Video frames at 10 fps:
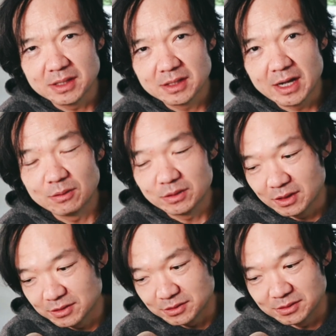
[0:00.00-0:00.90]
他会要
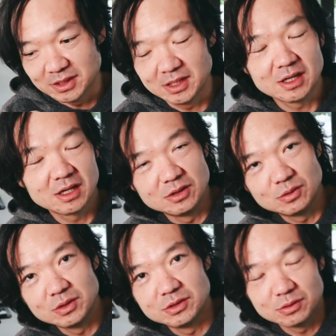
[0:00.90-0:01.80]
求你更多
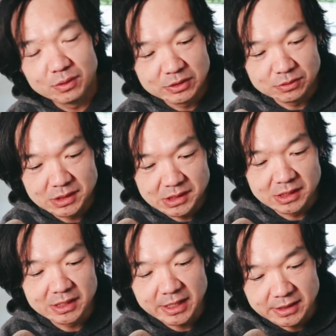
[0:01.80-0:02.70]
的去关注自己
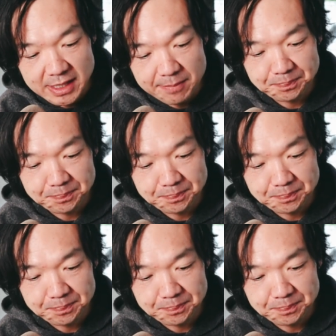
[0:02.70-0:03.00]
的内在。